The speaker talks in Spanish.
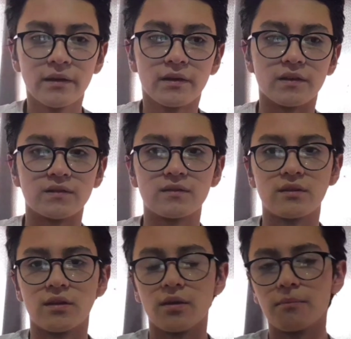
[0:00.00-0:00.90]

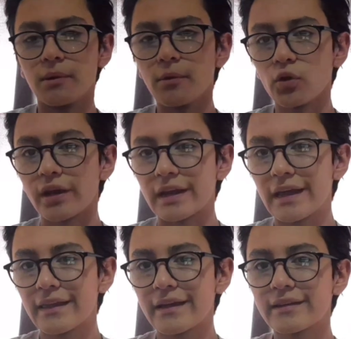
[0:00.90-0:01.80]
Este, primero que
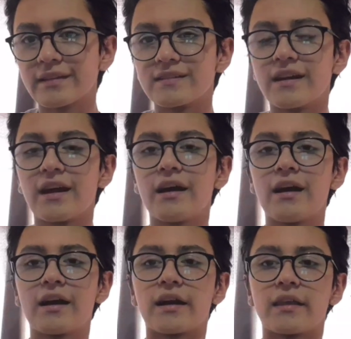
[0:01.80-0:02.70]
nada, quisiera
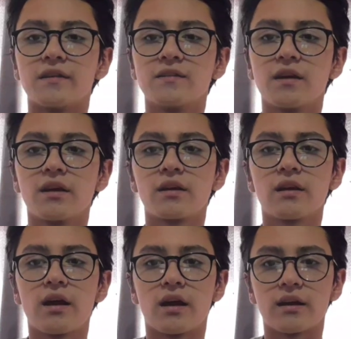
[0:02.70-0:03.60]
agradecer
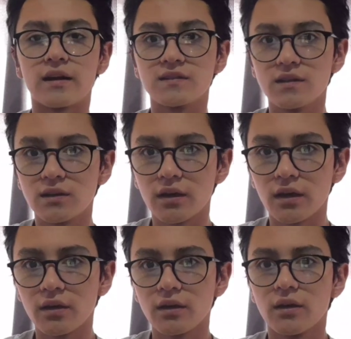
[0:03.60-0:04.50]
a
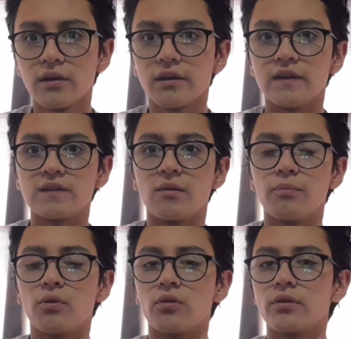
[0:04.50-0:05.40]
Cacique este,
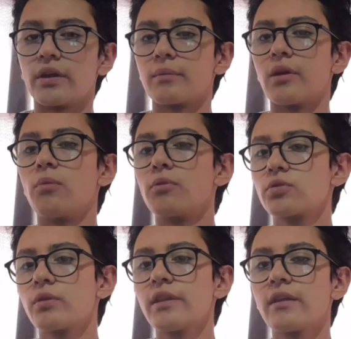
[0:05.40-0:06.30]
por darme la
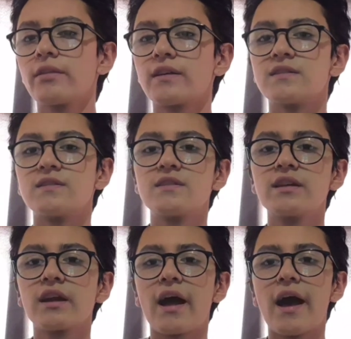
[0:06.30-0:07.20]
oportunidad de
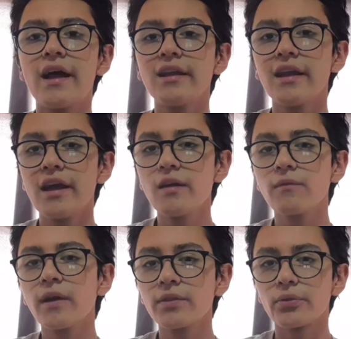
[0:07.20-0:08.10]
asistir al
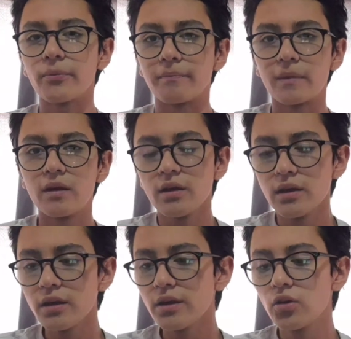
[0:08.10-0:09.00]
evento.
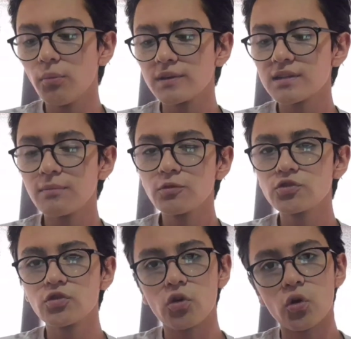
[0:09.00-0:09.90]
Y
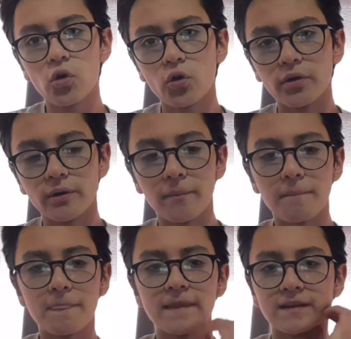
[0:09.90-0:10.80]
comenzamos
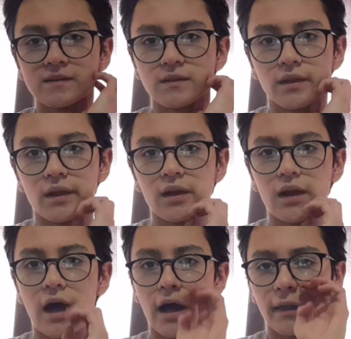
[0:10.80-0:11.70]
con este,
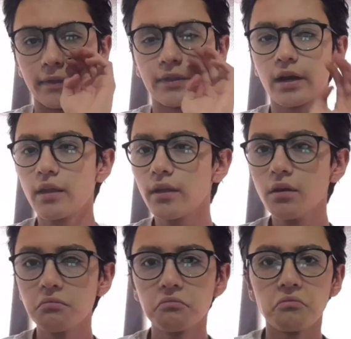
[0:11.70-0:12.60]
la
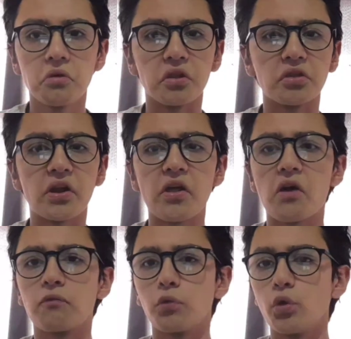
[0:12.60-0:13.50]
entrada entrada
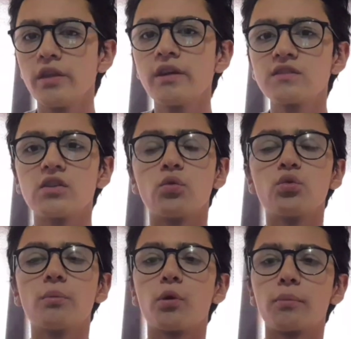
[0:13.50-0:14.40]
fluida, sin ningún
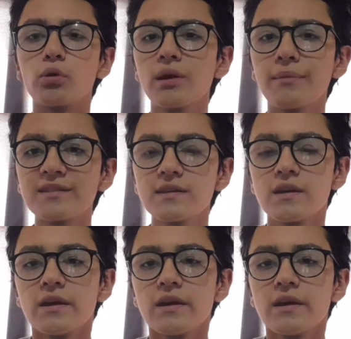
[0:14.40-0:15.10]
tipo de problemas.